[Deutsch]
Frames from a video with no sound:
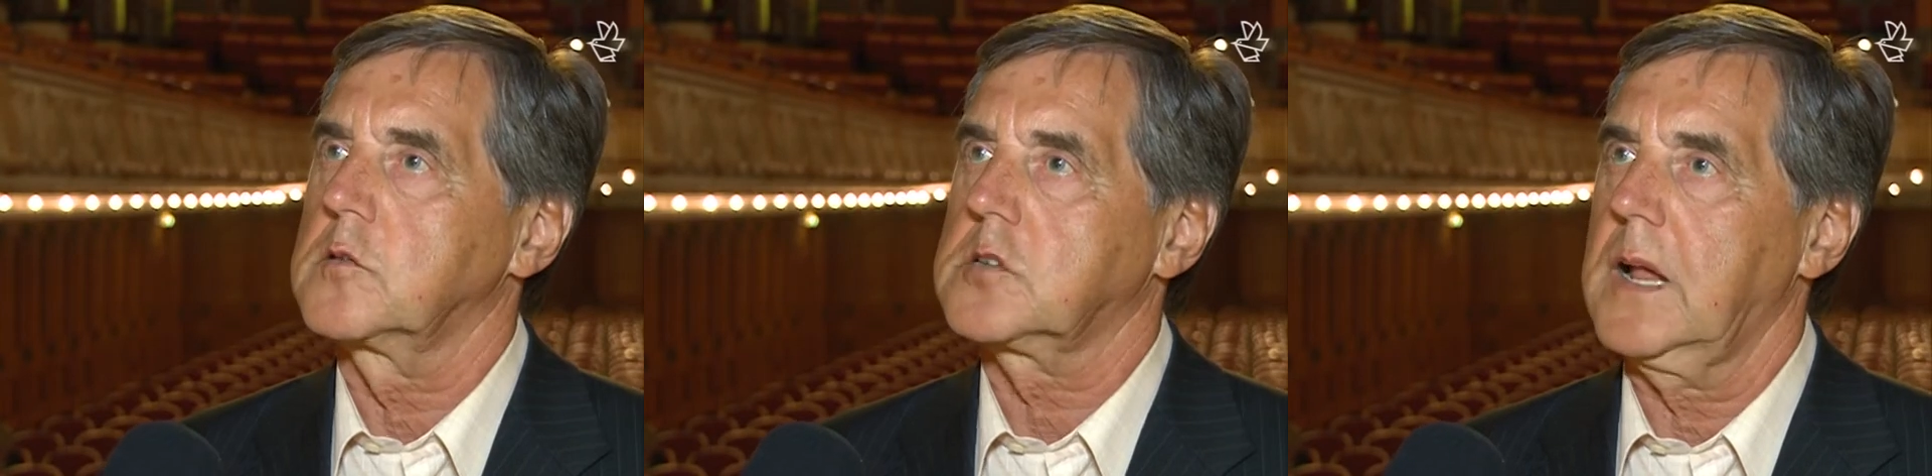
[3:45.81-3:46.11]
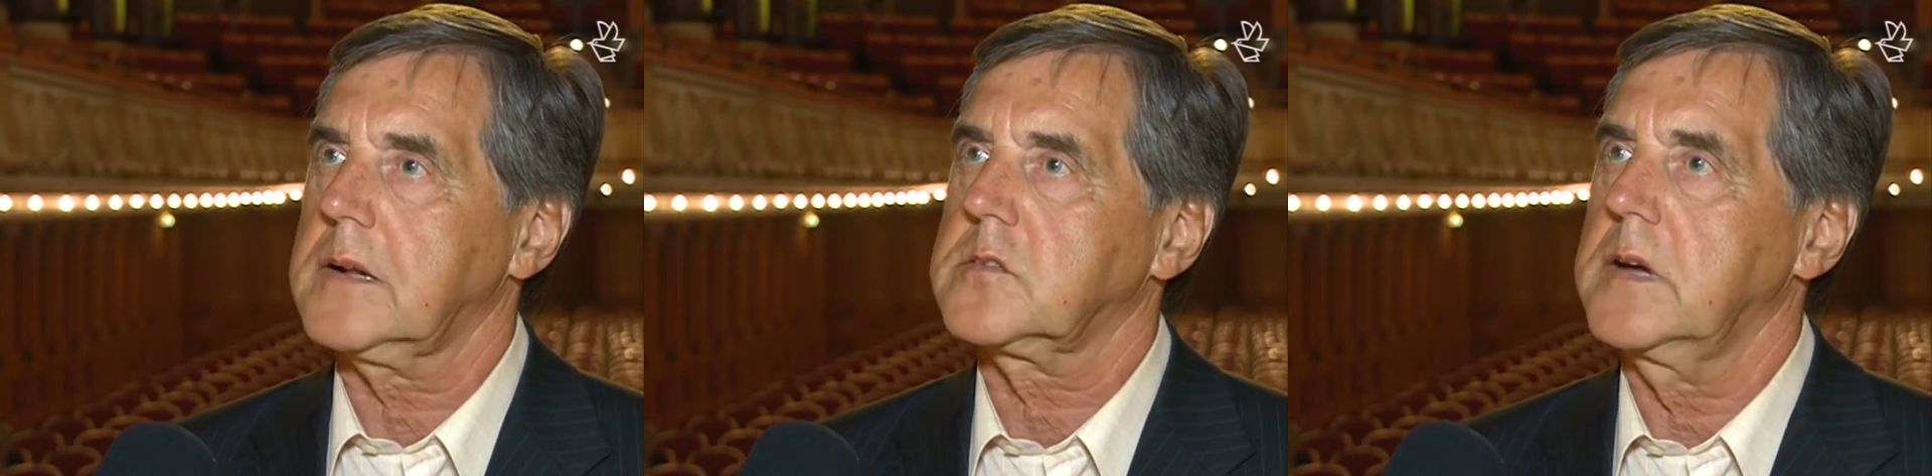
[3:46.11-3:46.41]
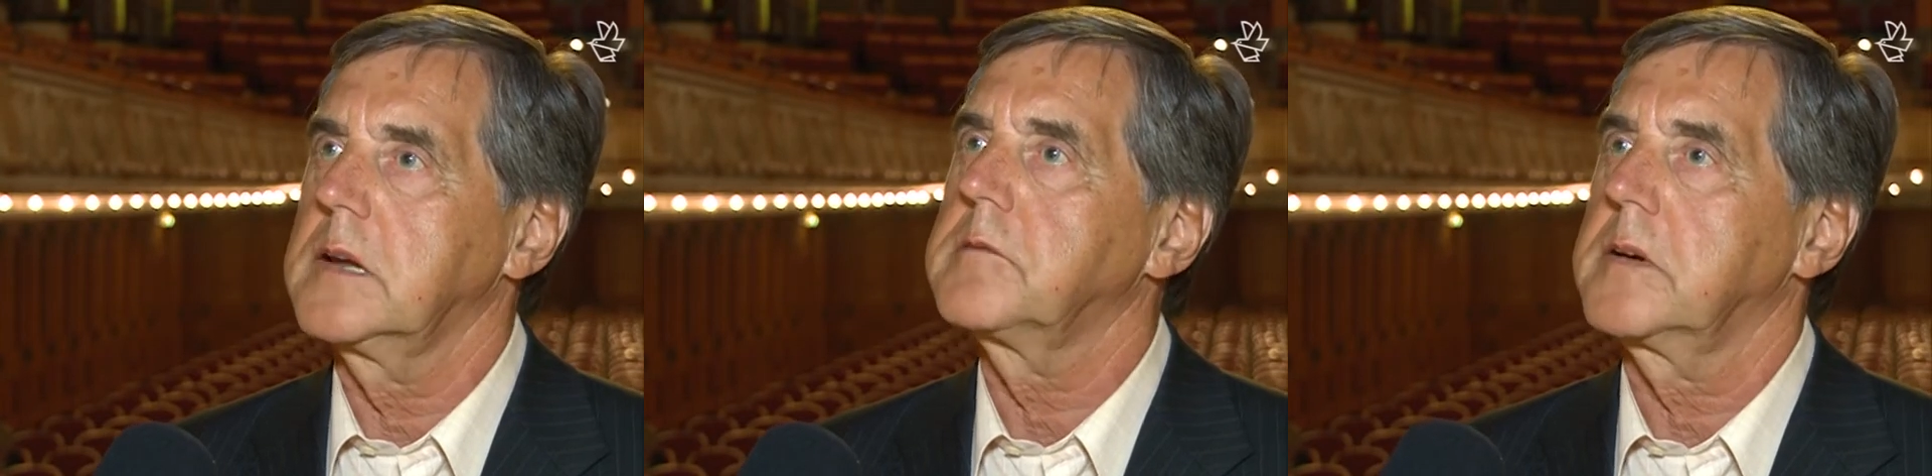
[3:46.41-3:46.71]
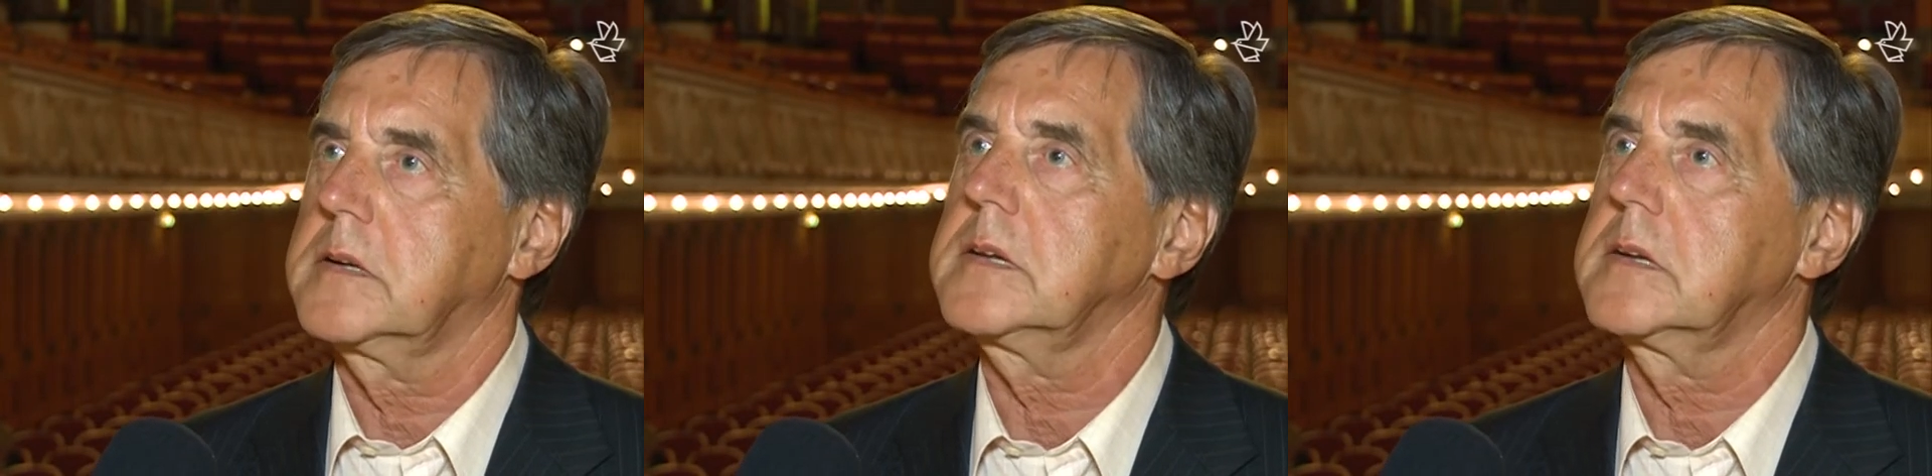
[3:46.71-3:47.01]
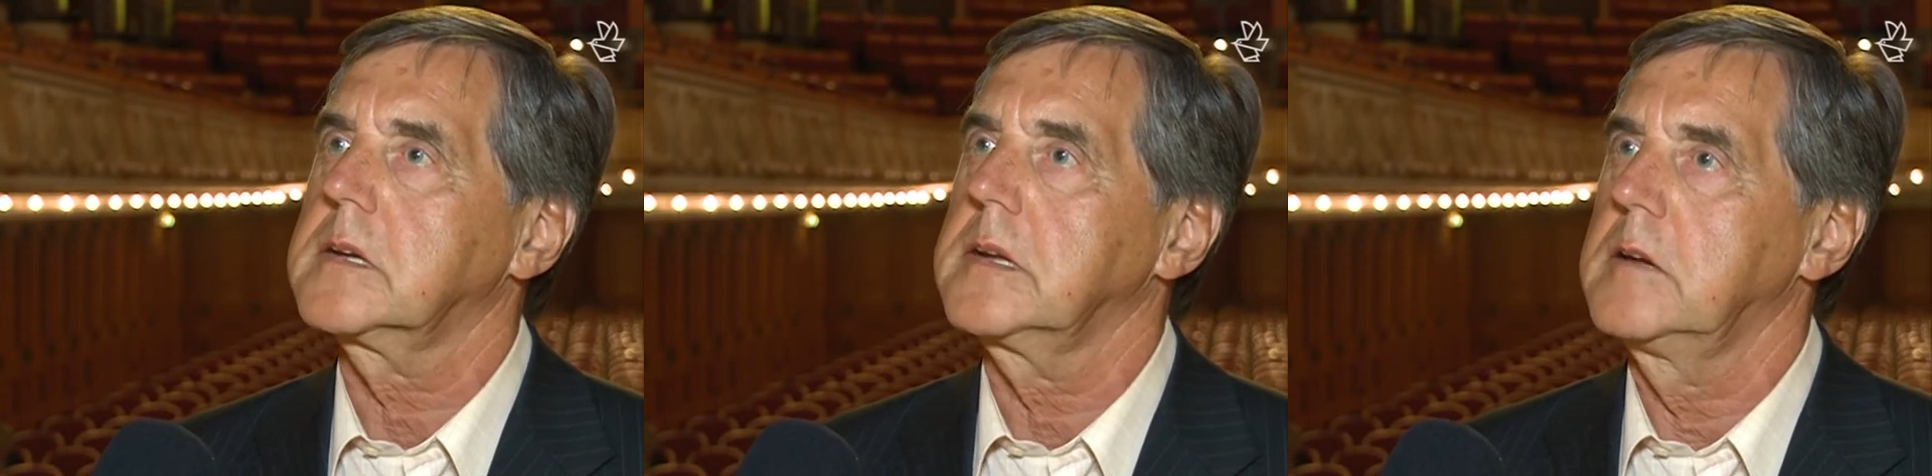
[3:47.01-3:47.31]
und Schlagzeilen
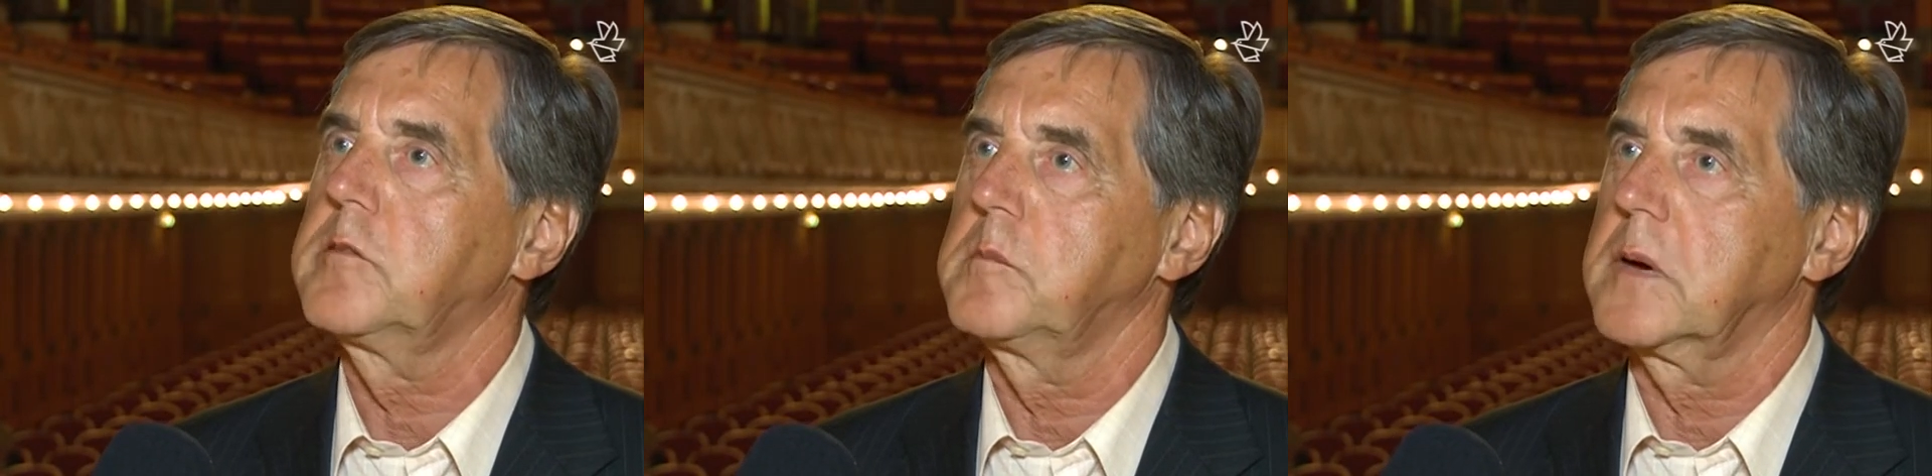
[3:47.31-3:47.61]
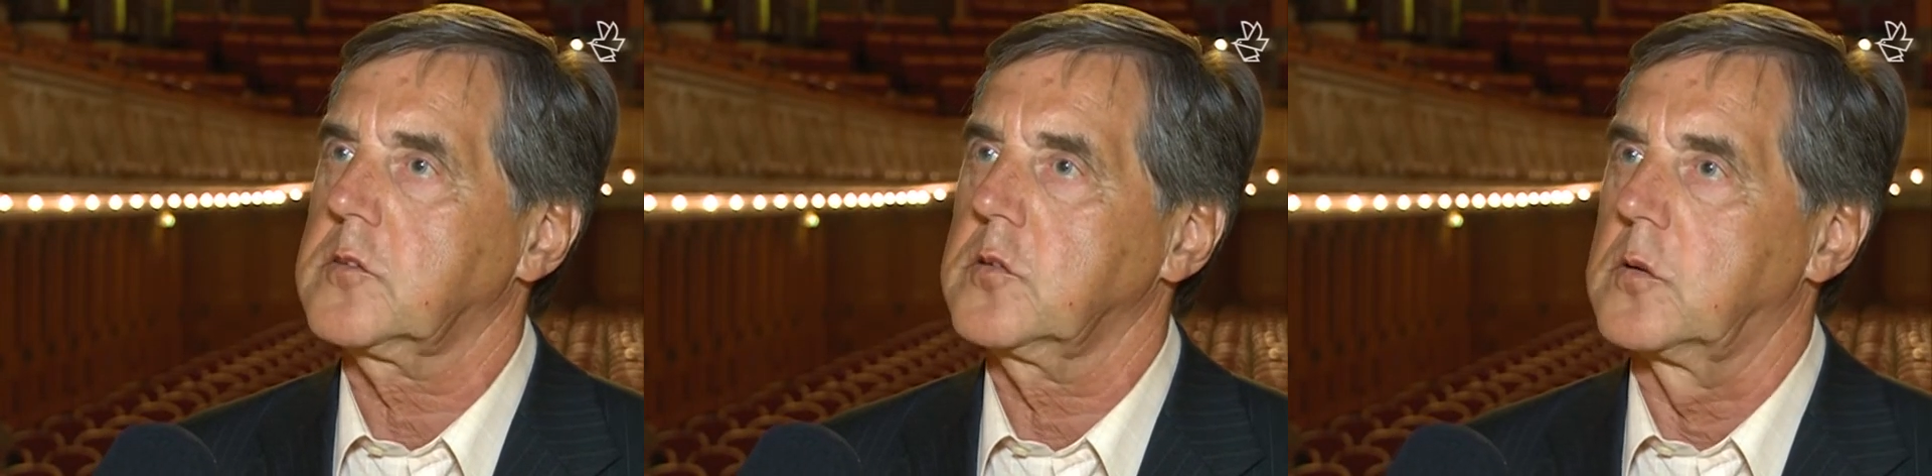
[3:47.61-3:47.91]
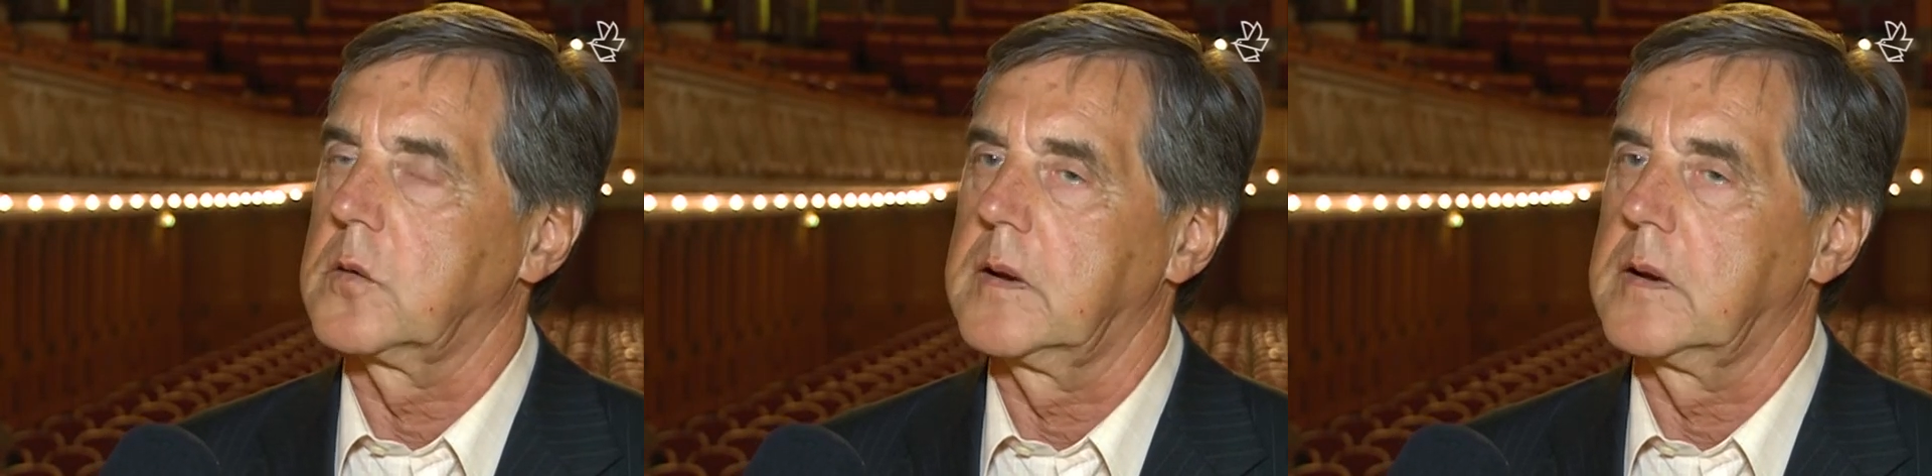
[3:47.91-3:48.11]
verdichtete Information.